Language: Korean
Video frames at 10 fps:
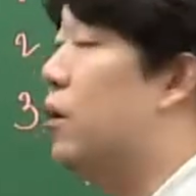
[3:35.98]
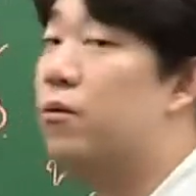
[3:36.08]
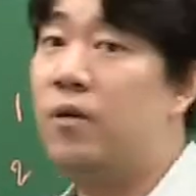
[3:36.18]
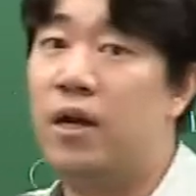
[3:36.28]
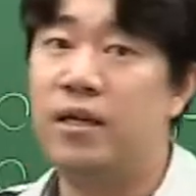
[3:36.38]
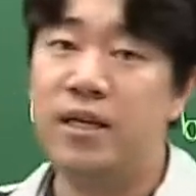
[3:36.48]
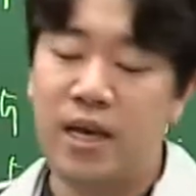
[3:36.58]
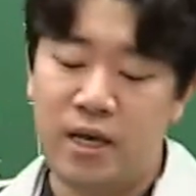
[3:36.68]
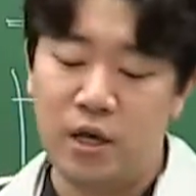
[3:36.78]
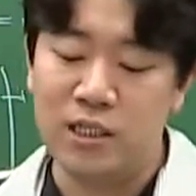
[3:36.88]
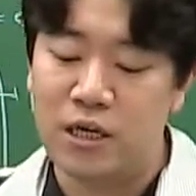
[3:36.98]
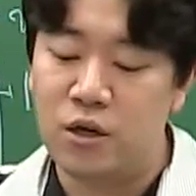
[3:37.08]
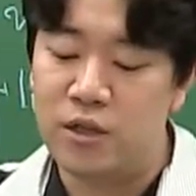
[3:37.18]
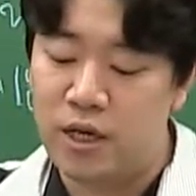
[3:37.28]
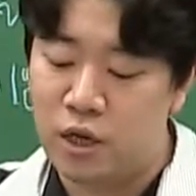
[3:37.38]
나올 거야. 이게
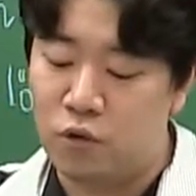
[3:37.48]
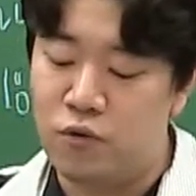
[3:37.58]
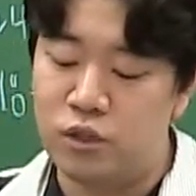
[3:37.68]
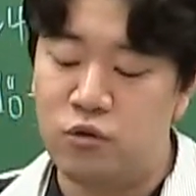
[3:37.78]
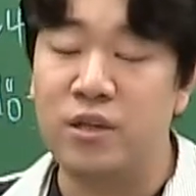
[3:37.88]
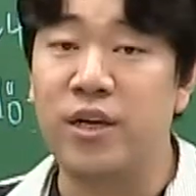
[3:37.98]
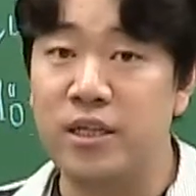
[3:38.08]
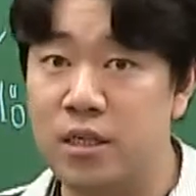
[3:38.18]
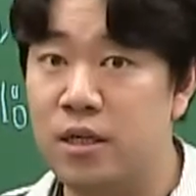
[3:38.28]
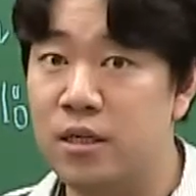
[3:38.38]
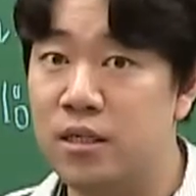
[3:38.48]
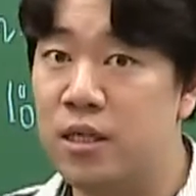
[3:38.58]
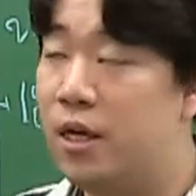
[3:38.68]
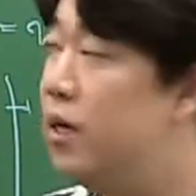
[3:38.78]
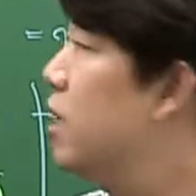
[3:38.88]
6건의 경우의 수가 되겠지.
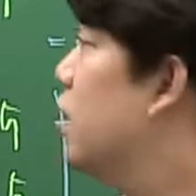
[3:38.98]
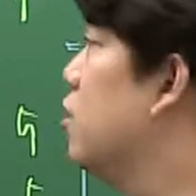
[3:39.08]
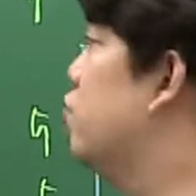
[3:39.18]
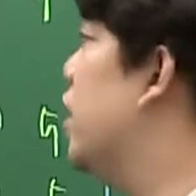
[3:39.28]
그치? 그럼